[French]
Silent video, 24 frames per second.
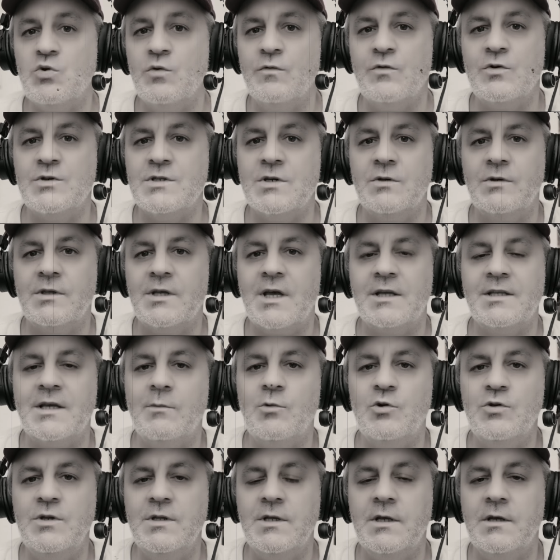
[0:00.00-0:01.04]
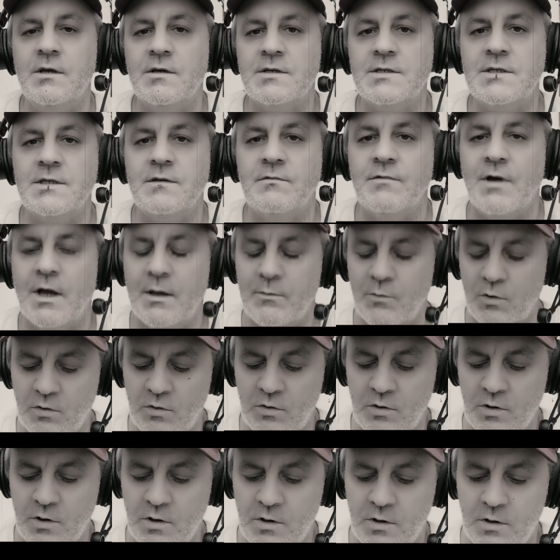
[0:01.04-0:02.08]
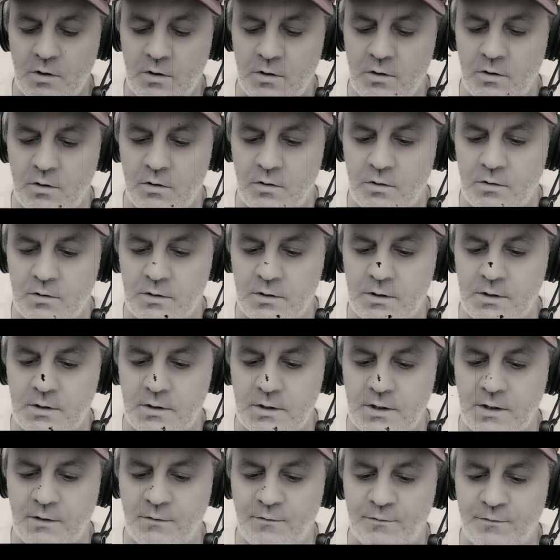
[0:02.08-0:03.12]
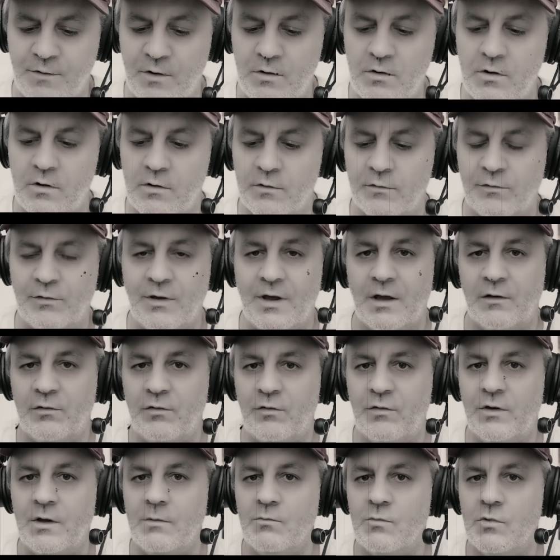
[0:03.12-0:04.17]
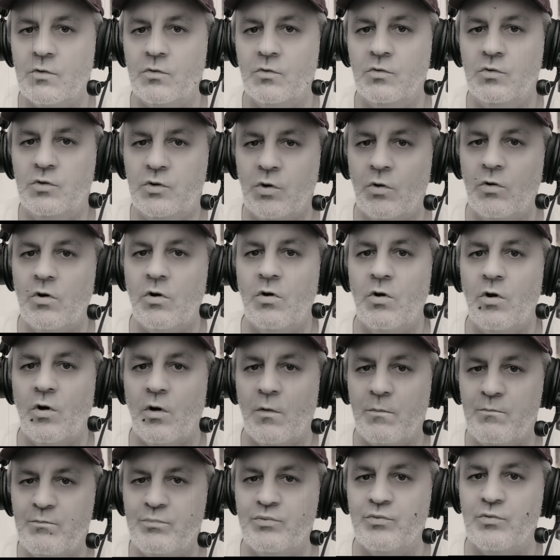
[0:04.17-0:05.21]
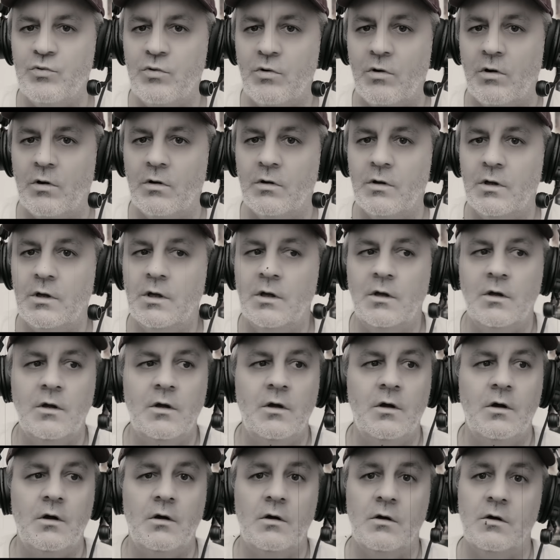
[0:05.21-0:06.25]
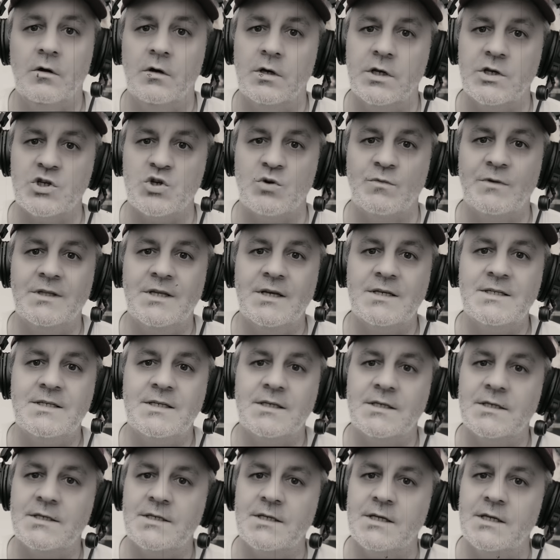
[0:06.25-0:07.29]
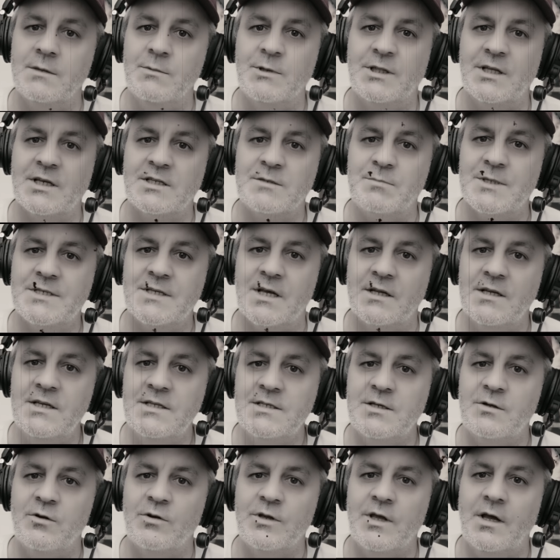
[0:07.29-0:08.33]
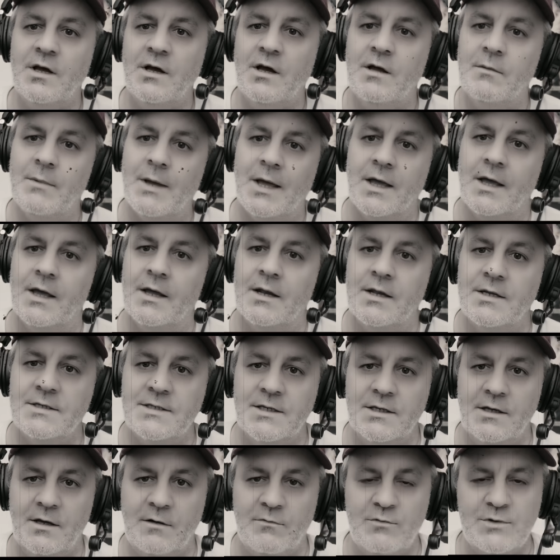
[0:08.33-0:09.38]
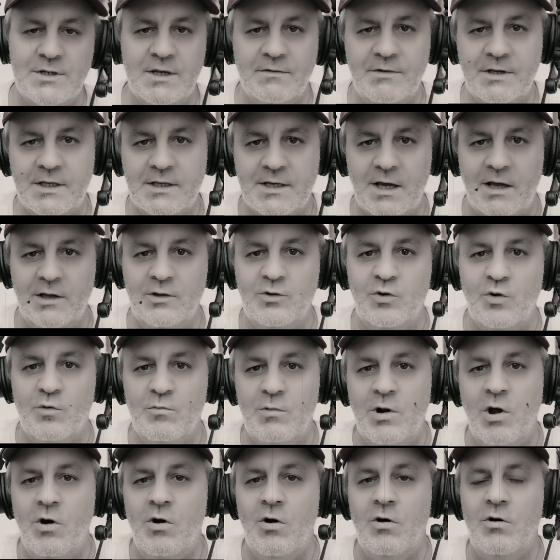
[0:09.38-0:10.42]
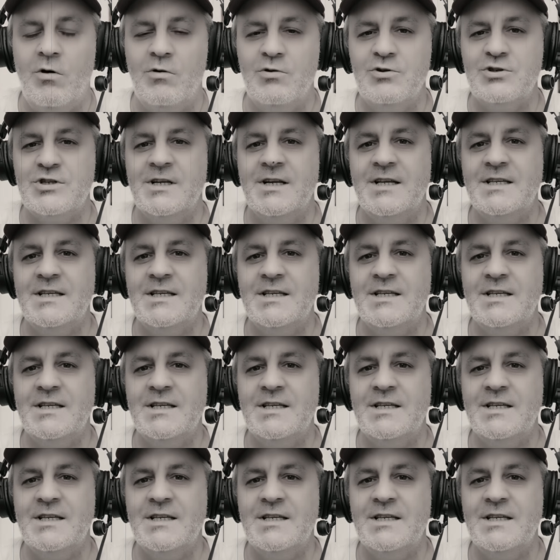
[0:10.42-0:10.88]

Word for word: je trouve que c'est une très très bonne idée. Hein. Si vraiment euh, ils, veulent faire un film d'horreur pur, euh, et j'ai envie de dire, c'est limite un spécialiste, le gars, bah, allez-y, hein, vous avez carte blanche,